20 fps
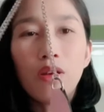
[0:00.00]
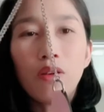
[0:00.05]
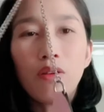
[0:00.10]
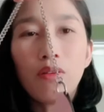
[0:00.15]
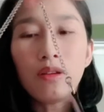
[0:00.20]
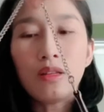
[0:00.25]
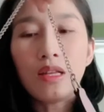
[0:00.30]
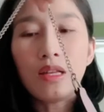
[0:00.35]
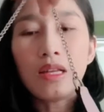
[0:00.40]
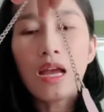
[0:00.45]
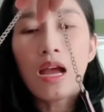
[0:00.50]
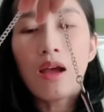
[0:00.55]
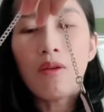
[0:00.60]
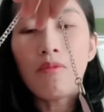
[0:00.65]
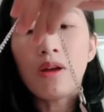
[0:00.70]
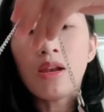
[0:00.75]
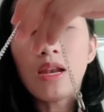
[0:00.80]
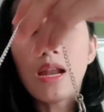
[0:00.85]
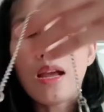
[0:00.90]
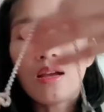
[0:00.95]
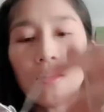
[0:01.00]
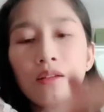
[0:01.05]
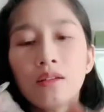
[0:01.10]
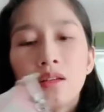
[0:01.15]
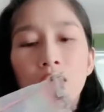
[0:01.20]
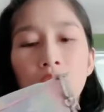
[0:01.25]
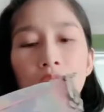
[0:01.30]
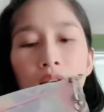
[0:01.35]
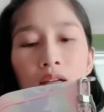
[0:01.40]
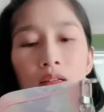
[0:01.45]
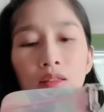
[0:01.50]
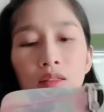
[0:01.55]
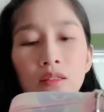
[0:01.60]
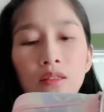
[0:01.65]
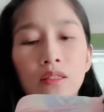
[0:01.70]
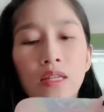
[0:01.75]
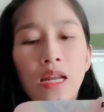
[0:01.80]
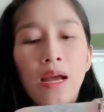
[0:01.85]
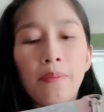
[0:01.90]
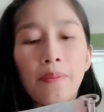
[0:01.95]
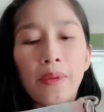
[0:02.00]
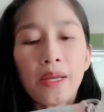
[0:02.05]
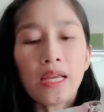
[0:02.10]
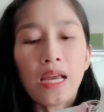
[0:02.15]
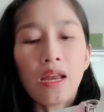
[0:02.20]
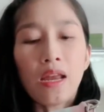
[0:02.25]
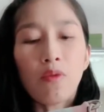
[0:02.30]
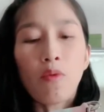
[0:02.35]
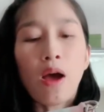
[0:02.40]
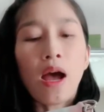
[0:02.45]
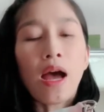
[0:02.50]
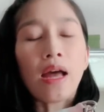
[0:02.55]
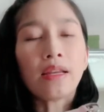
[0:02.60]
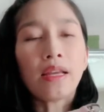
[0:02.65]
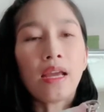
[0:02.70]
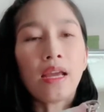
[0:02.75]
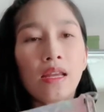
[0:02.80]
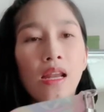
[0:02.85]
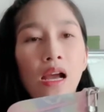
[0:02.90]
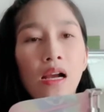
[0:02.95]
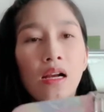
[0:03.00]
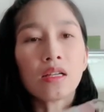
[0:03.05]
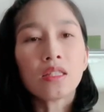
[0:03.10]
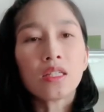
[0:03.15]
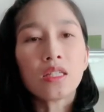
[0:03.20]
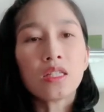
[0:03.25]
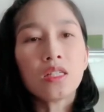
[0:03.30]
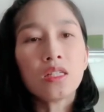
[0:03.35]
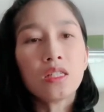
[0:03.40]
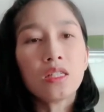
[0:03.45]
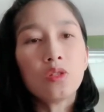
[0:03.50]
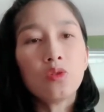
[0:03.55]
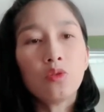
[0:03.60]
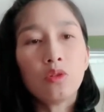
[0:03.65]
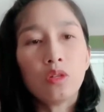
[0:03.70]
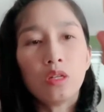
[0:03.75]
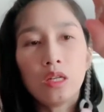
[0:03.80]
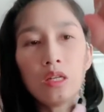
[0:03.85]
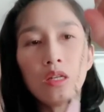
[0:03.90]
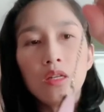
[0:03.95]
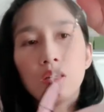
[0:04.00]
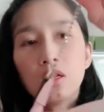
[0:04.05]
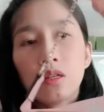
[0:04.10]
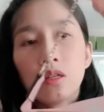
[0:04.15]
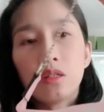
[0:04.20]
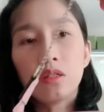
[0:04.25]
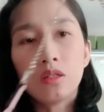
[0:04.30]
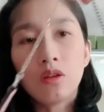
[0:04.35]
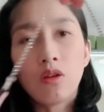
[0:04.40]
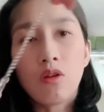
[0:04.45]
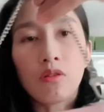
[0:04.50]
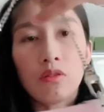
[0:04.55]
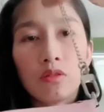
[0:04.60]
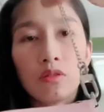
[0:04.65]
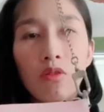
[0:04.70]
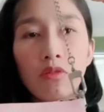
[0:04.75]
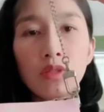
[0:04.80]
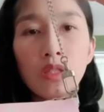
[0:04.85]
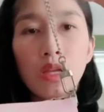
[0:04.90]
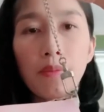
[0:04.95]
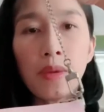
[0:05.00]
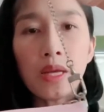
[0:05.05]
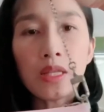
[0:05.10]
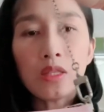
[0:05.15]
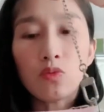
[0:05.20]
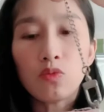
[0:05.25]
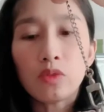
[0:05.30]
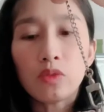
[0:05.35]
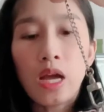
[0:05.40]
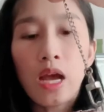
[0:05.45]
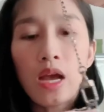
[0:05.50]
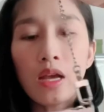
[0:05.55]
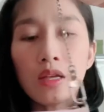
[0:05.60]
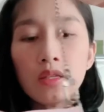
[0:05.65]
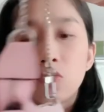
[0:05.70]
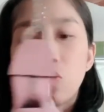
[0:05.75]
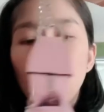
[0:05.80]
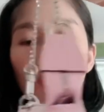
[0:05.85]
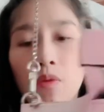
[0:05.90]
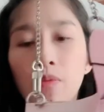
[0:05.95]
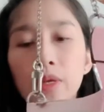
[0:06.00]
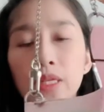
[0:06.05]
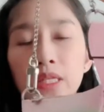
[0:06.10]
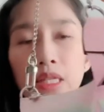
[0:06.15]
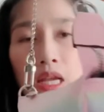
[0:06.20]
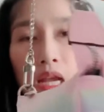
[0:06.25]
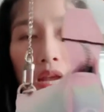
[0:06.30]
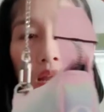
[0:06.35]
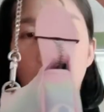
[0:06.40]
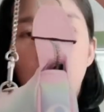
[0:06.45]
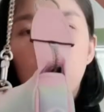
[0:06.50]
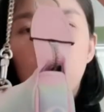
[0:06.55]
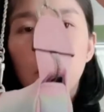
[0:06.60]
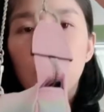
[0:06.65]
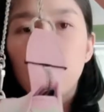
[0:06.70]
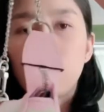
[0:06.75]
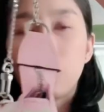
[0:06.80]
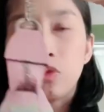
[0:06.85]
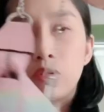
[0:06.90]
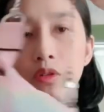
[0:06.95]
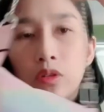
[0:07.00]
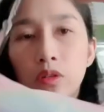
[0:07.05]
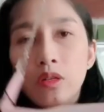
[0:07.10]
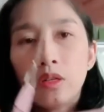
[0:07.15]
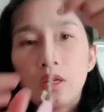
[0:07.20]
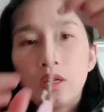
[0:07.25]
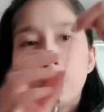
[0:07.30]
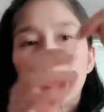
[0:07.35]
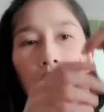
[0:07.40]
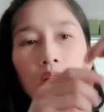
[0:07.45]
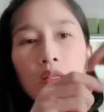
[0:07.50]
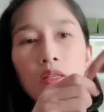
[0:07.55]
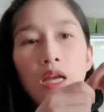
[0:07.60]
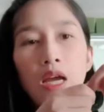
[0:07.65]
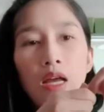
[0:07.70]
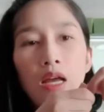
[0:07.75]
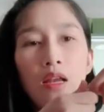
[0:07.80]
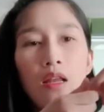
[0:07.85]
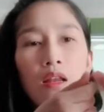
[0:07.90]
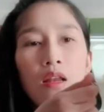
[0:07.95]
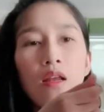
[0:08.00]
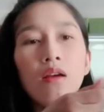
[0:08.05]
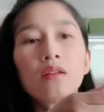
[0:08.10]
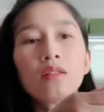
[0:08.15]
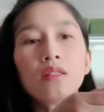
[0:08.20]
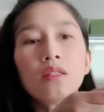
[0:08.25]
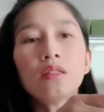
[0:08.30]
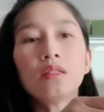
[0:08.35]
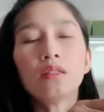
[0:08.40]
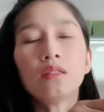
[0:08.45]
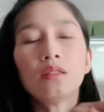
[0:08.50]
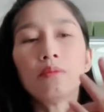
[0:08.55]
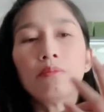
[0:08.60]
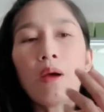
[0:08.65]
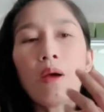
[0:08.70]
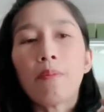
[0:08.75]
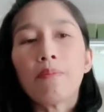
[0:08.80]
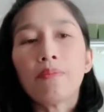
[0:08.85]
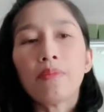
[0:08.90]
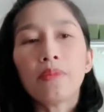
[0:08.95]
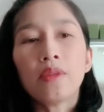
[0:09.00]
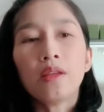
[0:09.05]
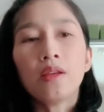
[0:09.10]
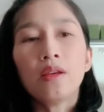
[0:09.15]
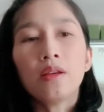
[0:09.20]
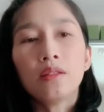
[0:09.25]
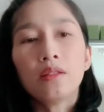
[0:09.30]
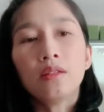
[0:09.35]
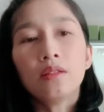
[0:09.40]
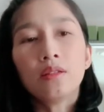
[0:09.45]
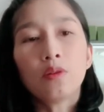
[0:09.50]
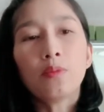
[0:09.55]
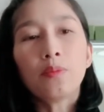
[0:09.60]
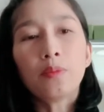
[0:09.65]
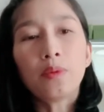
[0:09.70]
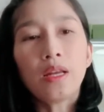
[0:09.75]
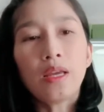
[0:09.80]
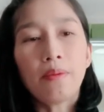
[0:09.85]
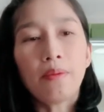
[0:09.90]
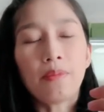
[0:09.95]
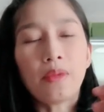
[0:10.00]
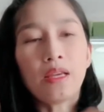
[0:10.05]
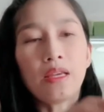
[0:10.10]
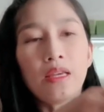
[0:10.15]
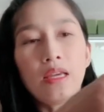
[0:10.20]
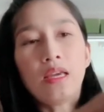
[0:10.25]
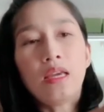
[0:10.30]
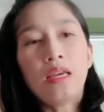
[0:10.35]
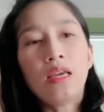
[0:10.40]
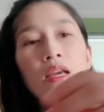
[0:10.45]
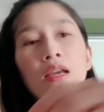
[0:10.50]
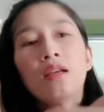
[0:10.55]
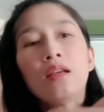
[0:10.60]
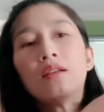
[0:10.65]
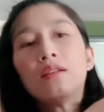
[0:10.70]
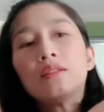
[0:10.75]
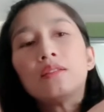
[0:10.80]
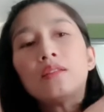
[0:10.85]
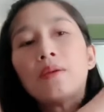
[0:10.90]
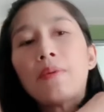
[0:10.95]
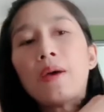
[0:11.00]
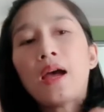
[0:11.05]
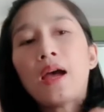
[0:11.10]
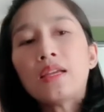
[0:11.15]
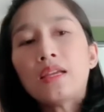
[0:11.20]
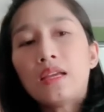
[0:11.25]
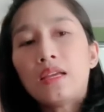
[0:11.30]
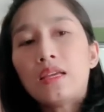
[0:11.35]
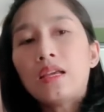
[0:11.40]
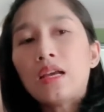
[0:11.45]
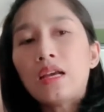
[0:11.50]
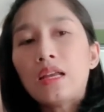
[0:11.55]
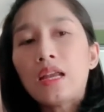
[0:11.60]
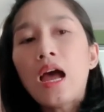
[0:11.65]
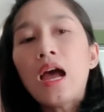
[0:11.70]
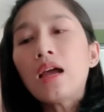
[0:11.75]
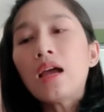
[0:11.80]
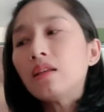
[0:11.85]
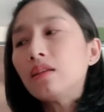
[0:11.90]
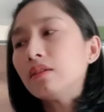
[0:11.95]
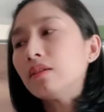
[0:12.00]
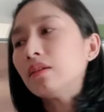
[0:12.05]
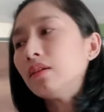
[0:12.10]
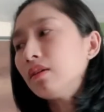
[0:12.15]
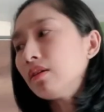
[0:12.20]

หน่อยแต่ถามว่านางคือนางเป็นแคนวาสไงนางก็จะยืดหยุ่นนิดนึงคือน้องน้องสามารถจุได้ทรงก็ไม่เสียนะ ทุกคนเนี่ยแล้วเราก็จะถือแบบถือกรุบกริบอย่างนี้สะพายอย่างนี้ก็ได้หรือ